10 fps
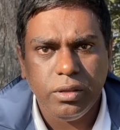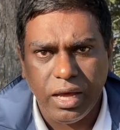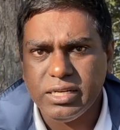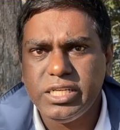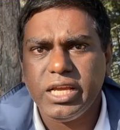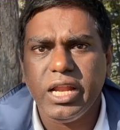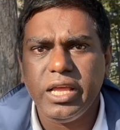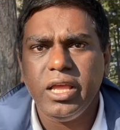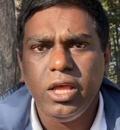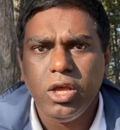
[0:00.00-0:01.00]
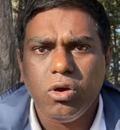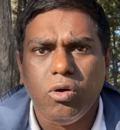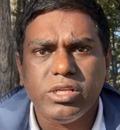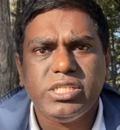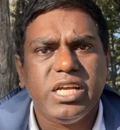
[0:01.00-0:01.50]
আর সেখানে
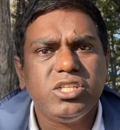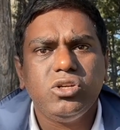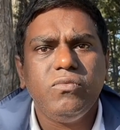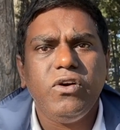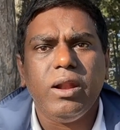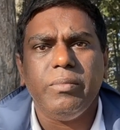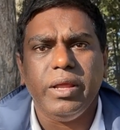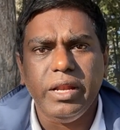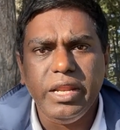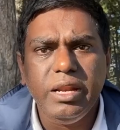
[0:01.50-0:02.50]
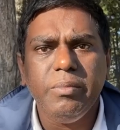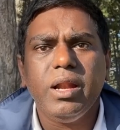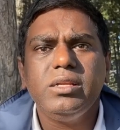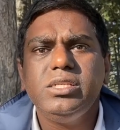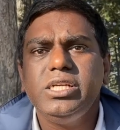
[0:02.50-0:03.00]
কনস্ট্রাকশন ফার্মে নির্মাণ
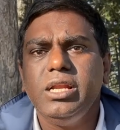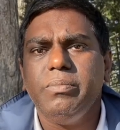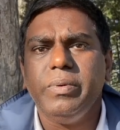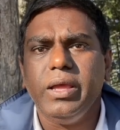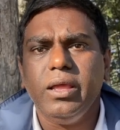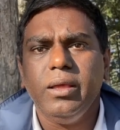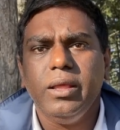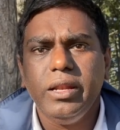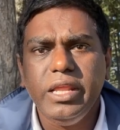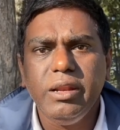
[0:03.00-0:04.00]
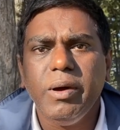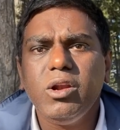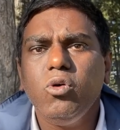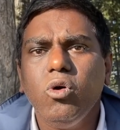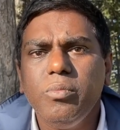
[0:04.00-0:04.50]
শিল্পে নির্মাণ
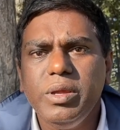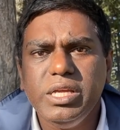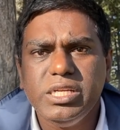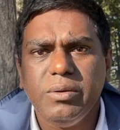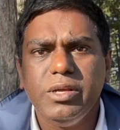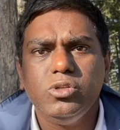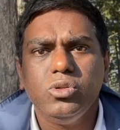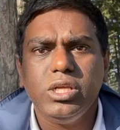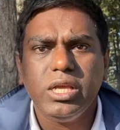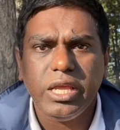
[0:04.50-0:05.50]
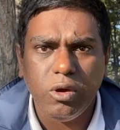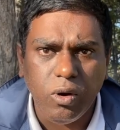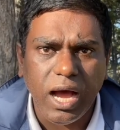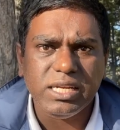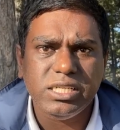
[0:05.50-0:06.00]
কর্মী হিসাবে যদি কেউ
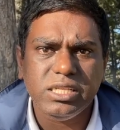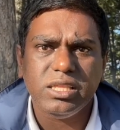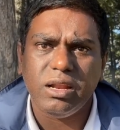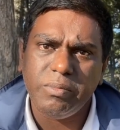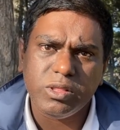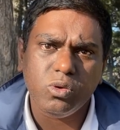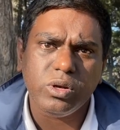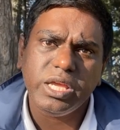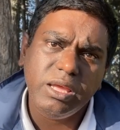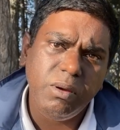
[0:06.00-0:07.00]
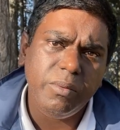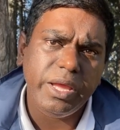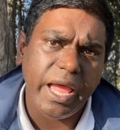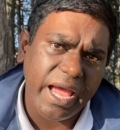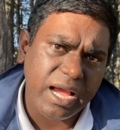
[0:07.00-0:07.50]
আসে তার বেতন কিভাবে
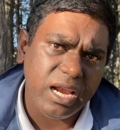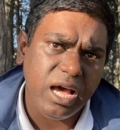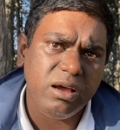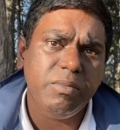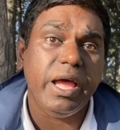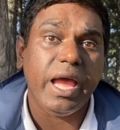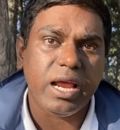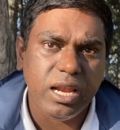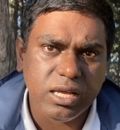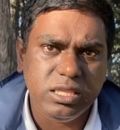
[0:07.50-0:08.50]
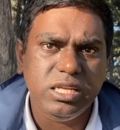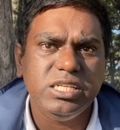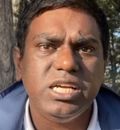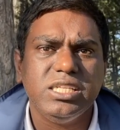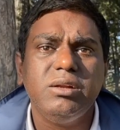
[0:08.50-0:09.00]
এক লাখ বা এক লাখ
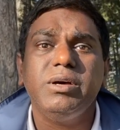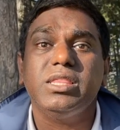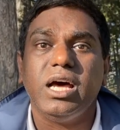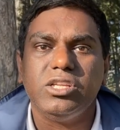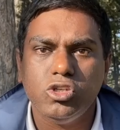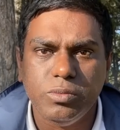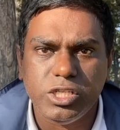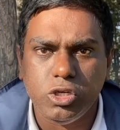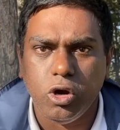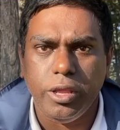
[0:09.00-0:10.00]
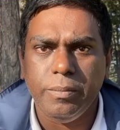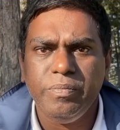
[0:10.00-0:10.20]
তিরিশ হাজার বা তার চেয়েও বেশি হয়